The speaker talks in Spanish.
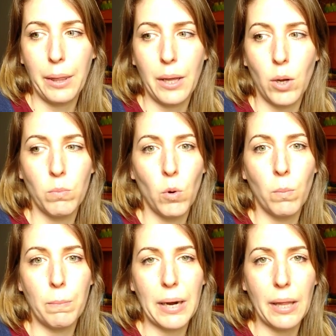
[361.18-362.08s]
hace como
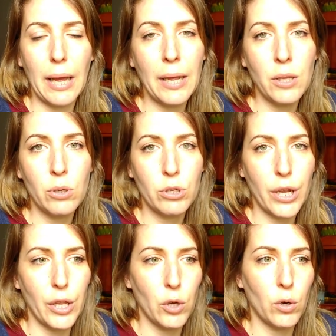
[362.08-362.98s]
un par de años
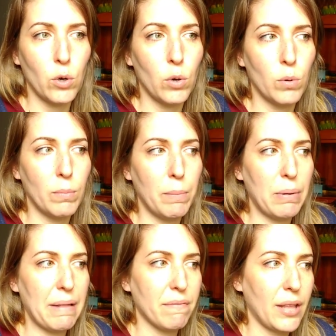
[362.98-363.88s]
que yo me
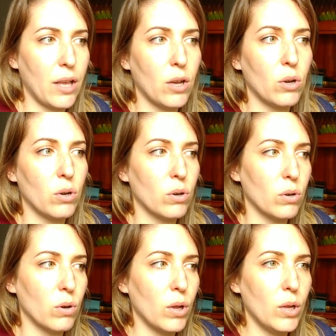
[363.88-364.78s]

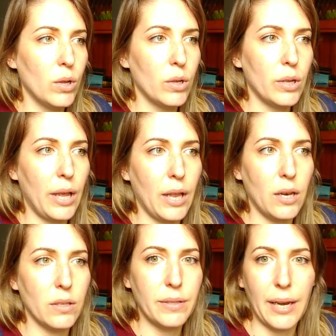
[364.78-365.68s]
planteo
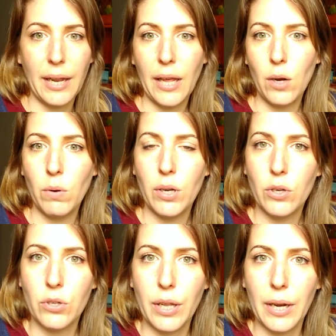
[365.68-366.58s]
el tener o el
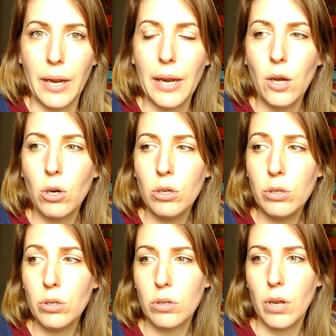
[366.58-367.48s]
no tener
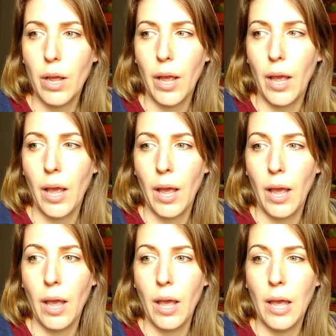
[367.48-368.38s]
hijos.
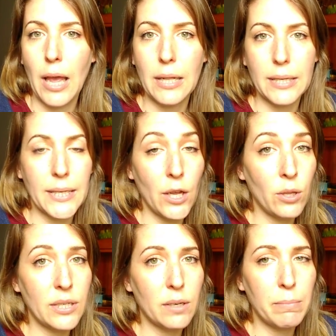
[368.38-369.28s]
Eh, el deseo
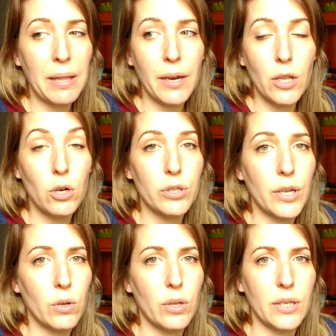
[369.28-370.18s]
de ser madre yo lo
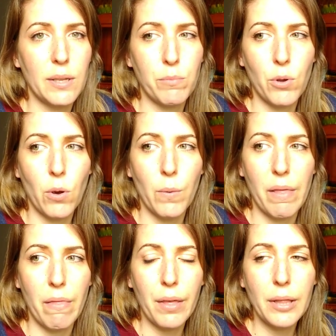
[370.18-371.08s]
tengo desde muy
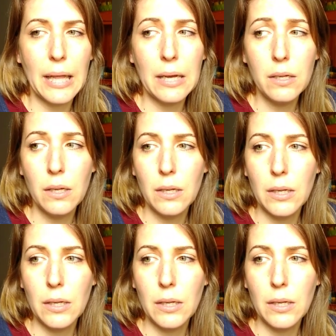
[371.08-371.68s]
jovencita